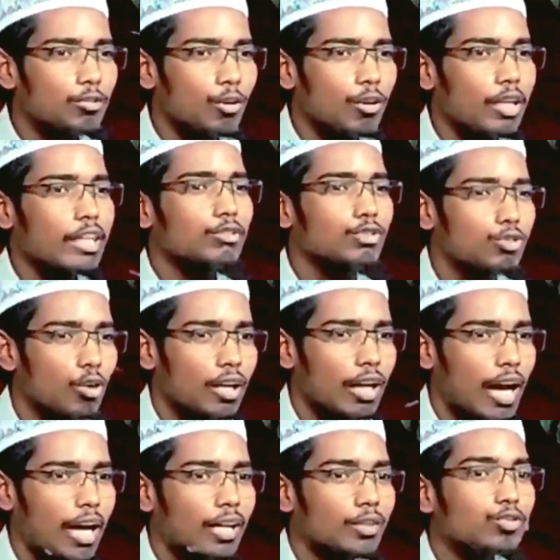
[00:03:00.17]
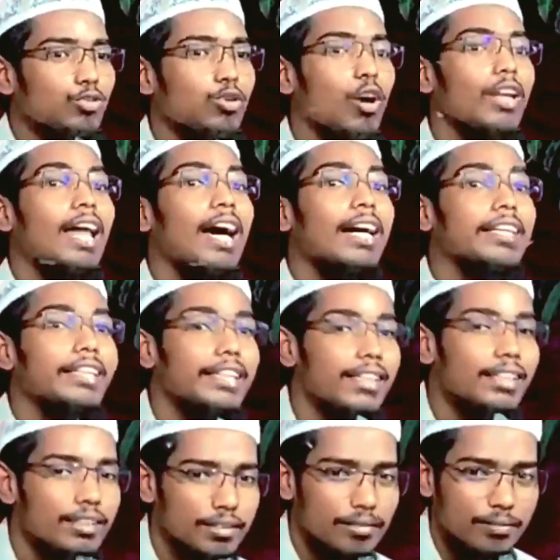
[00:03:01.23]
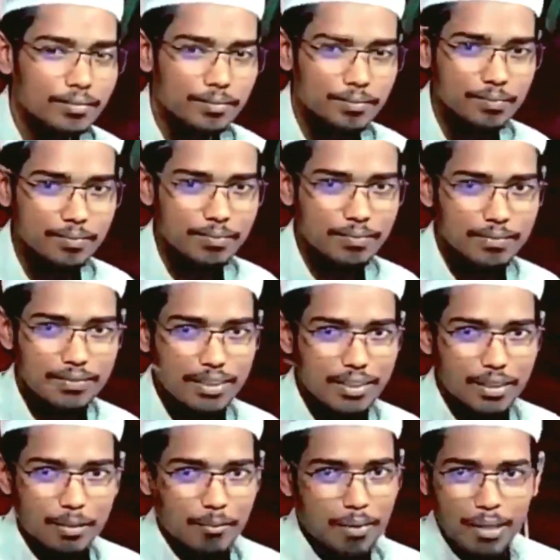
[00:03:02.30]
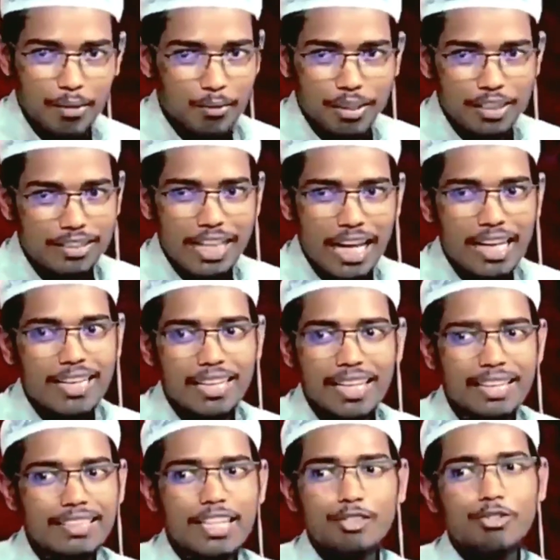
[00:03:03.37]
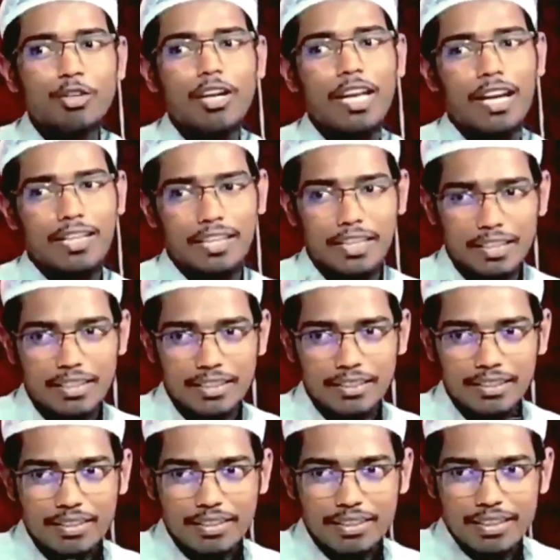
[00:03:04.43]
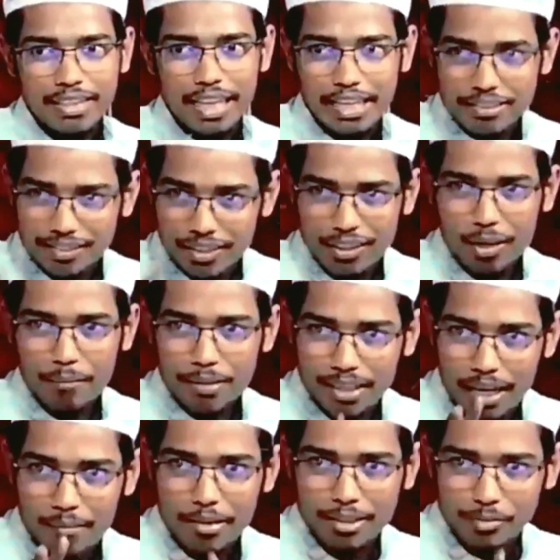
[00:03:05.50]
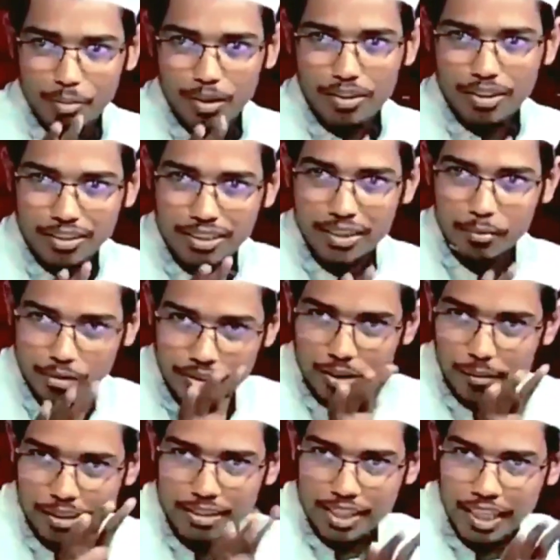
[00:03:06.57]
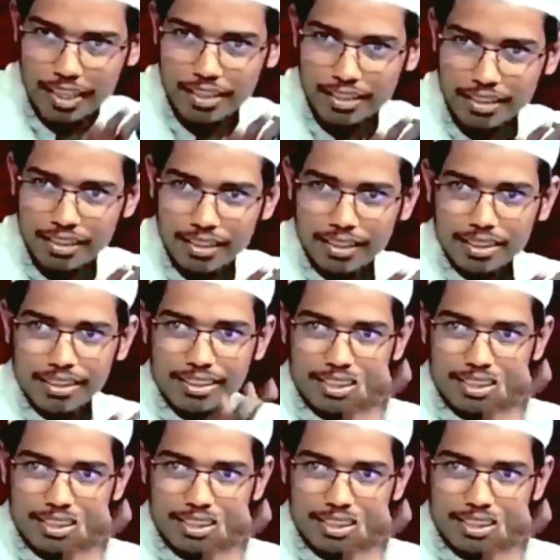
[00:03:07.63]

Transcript: যে ওয়াজ করলেন সলা সলা কি মানে উনি জানে না যে সলা কি এই জন্য আমি নামাজ বলতেছি বুঝতে পারছেন